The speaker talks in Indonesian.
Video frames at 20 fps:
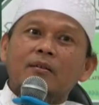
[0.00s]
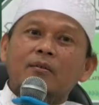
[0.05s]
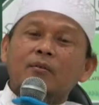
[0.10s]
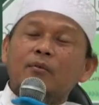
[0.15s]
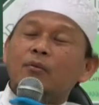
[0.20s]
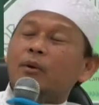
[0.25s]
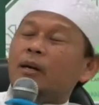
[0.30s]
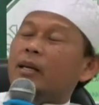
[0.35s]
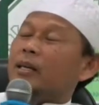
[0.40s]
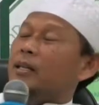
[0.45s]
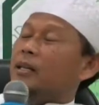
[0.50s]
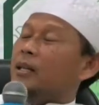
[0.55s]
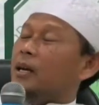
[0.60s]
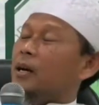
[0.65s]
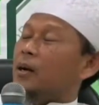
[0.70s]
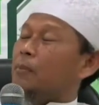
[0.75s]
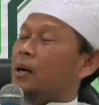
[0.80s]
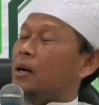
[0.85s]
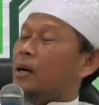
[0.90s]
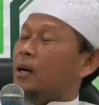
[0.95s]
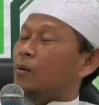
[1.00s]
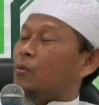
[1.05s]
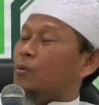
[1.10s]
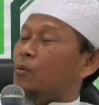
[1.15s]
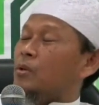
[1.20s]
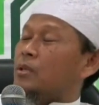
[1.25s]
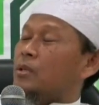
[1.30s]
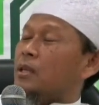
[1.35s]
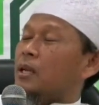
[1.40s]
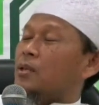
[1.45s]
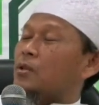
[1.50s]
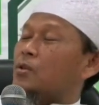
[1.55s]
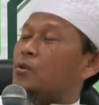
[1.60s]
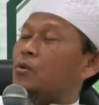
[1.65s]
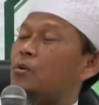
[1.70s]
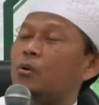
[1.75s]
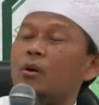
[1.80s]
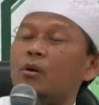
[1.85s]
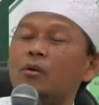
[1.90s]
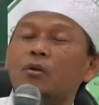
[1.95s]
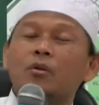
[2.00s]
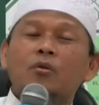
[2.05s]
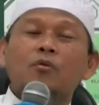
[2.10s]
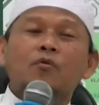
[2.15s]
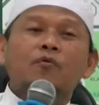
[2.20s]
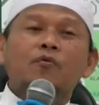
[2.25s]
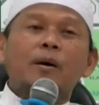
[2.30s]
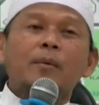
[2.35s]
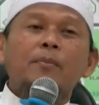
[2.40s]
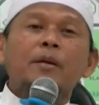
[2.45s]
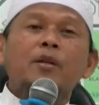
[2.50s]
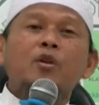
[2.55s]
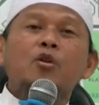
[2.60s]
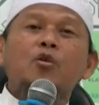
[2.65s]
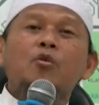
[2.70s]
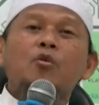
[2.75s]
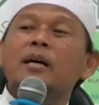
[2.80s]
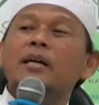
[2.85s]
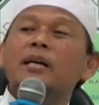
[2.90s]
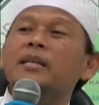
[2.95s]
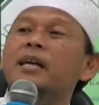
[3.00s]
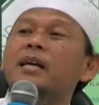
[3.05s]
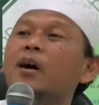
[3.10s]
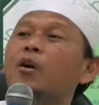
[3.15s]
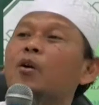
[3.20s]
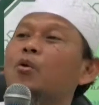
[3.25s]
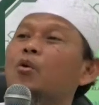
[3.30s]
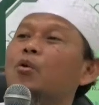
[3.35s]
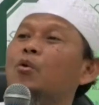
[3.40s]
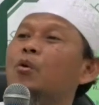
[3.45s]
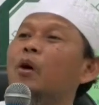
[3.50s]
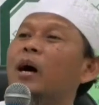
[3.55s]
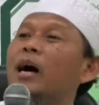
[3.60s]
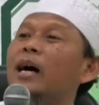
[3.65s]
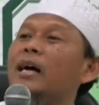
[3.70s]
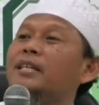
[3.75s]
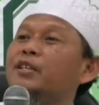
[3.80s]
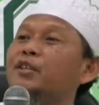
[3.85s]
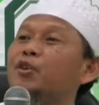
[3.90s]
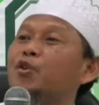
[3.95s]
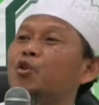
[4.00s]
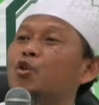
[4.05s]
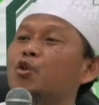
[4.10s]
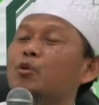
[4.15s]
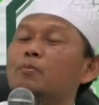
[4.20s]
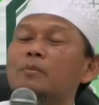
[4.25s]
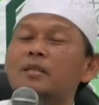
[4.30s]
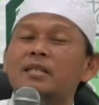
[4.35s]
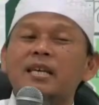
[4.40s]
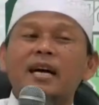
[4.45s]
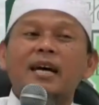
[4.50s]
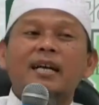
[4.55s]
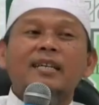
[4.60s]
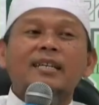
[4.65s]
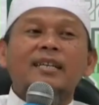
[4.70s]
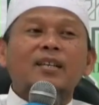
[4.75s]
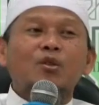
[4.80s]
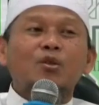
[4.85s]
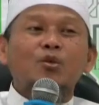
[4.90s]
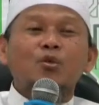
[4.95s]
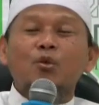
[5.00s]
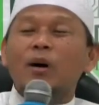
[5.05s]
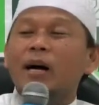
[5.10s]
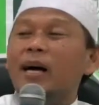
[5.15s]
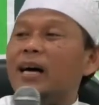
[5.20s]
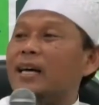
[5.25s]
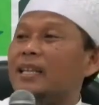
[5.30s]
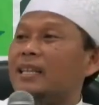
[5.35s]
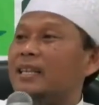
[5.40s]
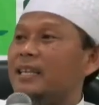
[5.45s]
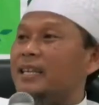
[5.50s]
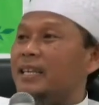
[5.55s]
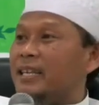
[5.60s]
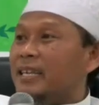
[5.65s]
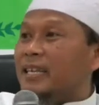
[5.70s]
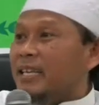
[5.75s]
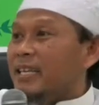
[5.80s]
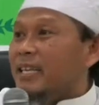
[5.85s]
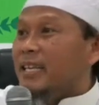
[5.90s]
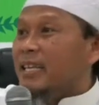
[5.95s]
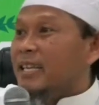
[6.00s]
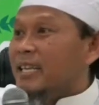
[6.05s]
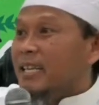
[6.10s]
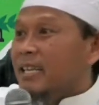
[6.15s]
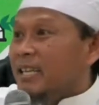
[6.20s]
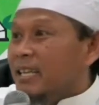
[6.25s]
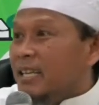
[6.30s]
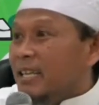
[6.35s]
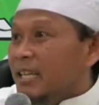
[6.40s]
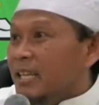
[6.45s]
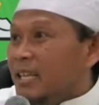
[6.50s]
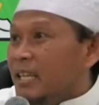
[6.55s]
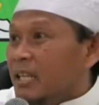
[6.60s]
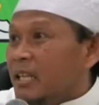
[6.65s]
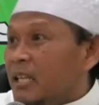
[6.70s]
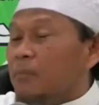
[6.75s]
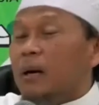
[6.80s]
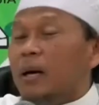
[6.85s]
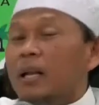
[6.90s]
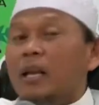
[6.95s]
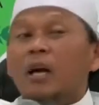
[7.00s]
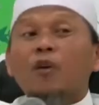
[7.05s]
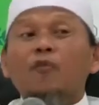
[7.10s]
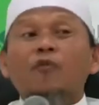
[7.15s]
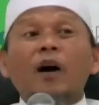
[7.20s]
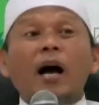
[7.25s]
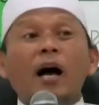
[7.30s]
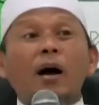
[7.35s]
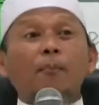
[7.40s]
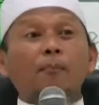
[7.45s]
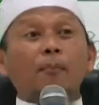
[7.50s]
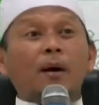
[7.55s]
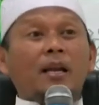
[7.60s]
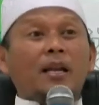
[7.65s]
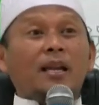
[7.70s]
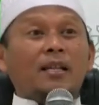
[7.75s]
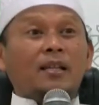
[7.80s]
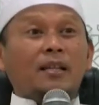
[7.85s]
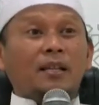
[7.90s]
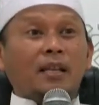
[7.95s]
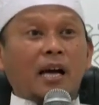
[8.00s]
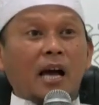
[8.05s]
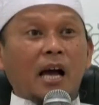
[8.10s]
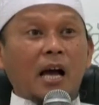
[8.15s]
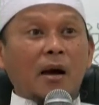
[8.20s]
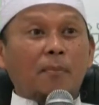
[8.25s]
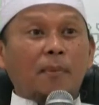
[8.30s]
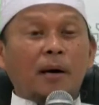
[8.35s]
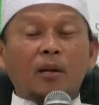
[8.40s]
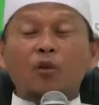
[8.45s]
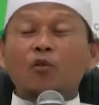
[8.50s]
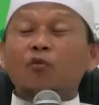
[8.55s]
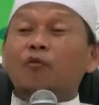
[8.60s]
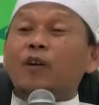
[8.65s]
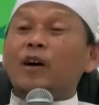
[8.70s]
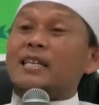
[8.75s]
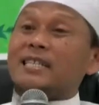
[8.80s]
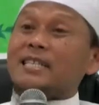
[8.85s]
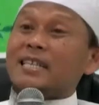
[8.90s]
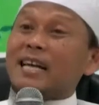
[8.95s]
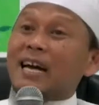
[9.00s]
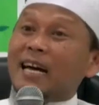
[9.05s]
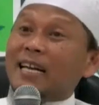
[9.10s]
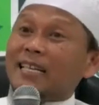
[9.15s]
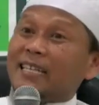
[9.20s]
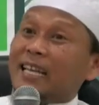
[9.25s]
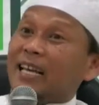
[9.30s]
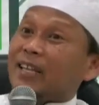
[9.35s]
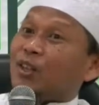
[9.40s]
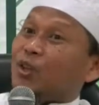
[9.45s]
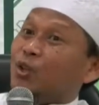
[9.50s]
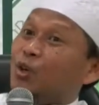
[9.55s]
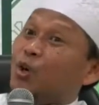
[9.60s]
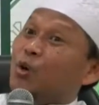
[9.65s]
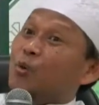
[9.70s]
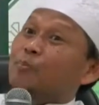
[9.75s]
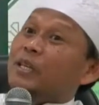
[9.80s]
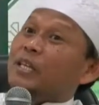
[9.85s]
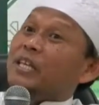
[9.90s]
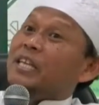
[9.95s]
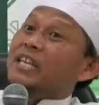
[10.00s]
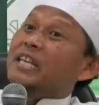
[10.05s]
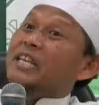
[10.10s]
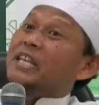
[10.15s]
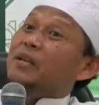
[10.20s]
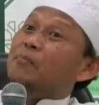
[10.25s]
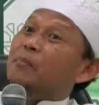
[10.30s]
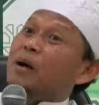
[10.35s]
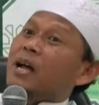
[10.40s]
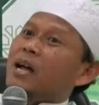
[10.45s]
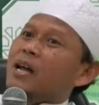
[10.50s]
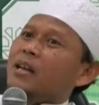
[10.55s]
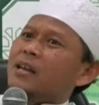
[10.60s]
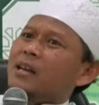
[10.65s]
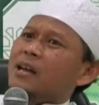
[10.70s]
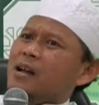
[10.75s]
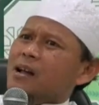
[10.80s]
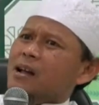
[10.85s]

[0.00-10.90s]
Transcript: Wa idza ma unzilat suratun faminhum may yaqulu ayyukum zadatu hadhihi iman. Fa ammal ladzina amanu fazadathum imana.